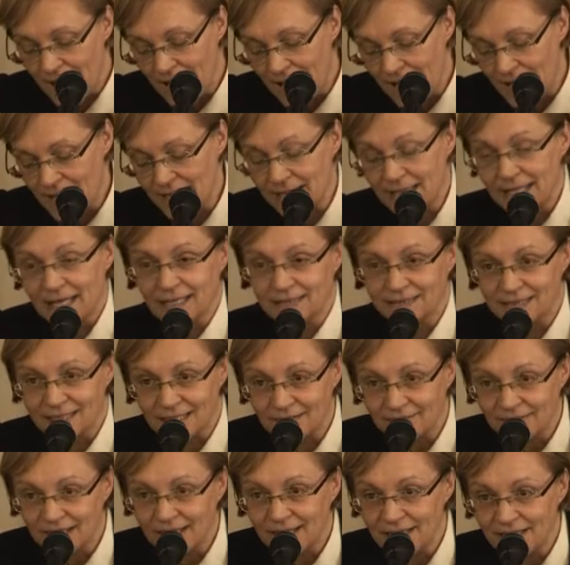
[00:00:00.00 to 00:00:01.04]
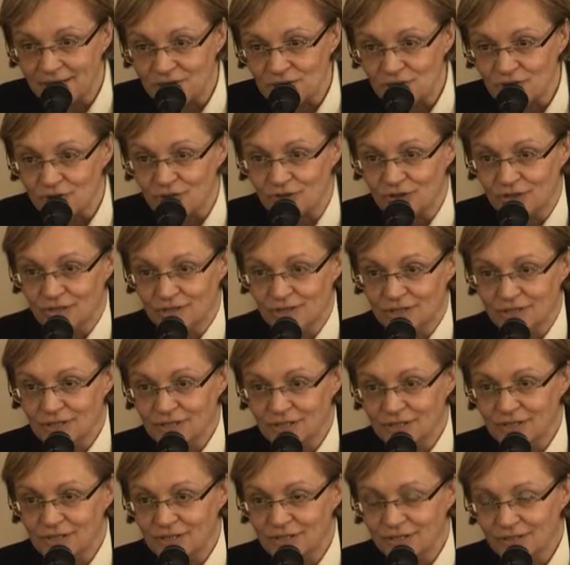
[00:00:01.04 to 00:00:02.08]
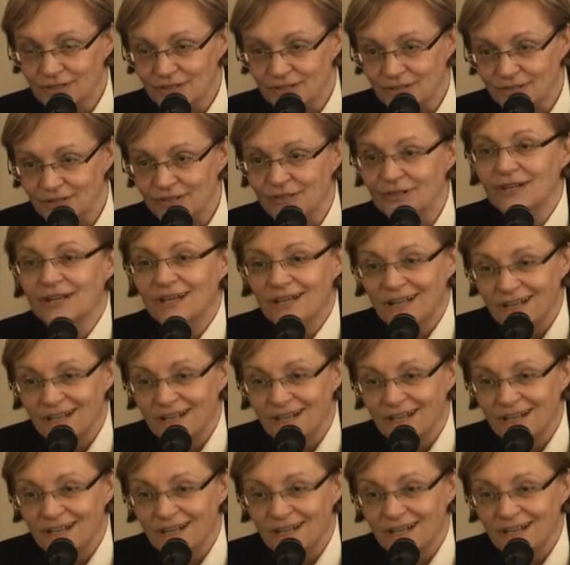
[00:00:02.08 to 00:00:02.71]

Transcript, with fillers: anche attraverso eh,